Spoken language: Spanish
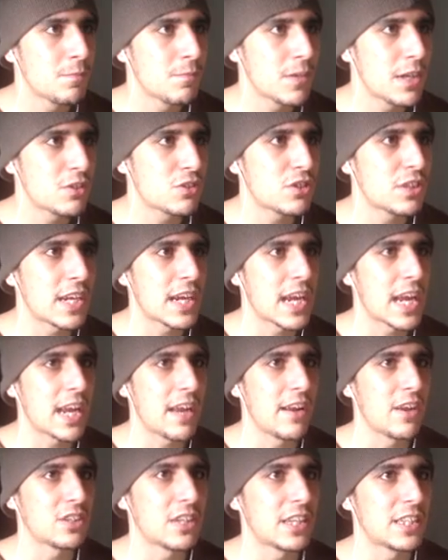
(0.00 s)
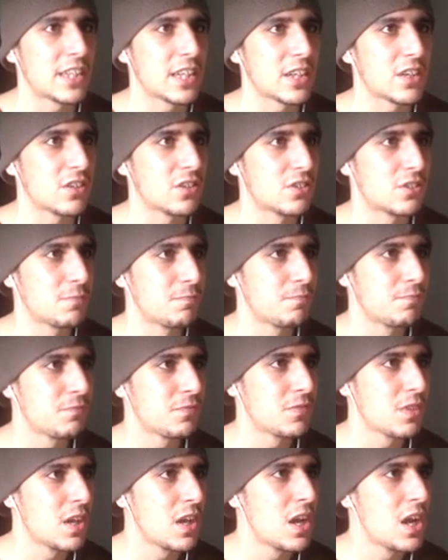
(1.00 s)
Esto es increíble, o sea, chicos.
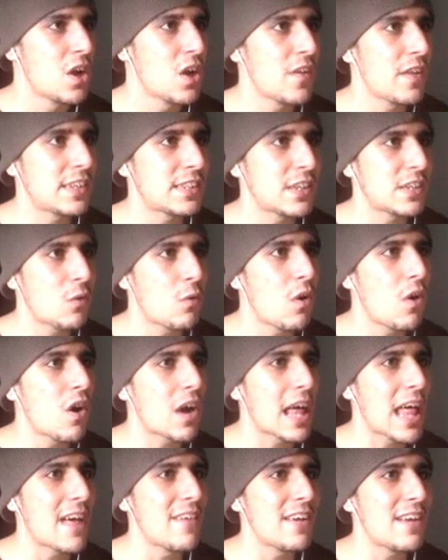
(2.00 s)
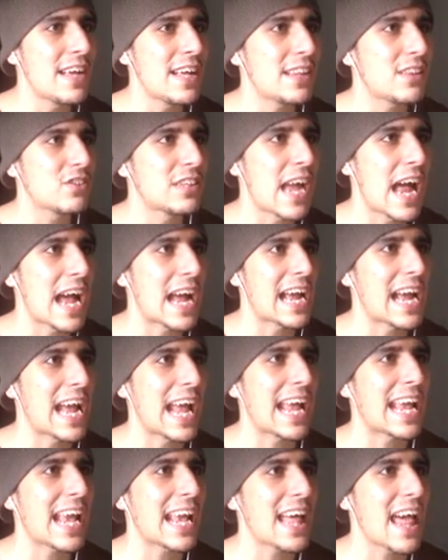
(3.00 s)
Lo de este juego cada vez, o sea,
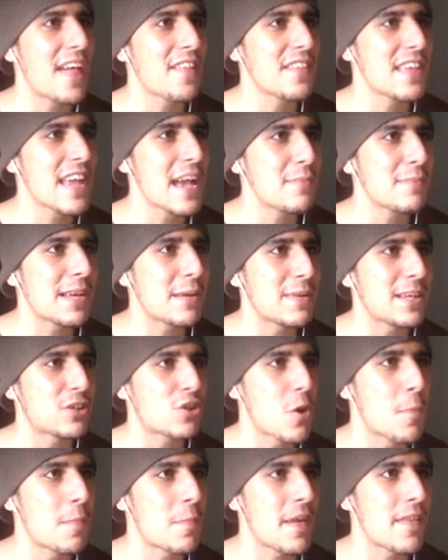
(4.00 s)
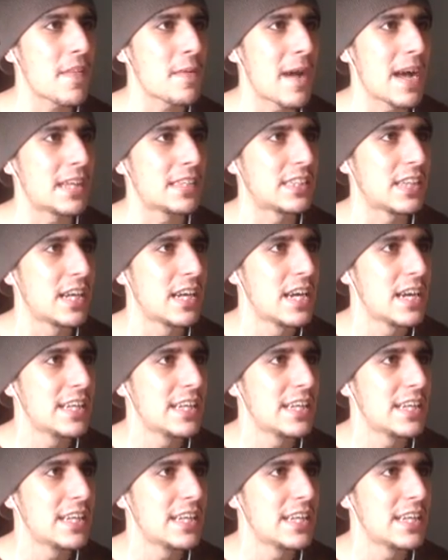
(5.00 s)
es que cada día me, sorprende más.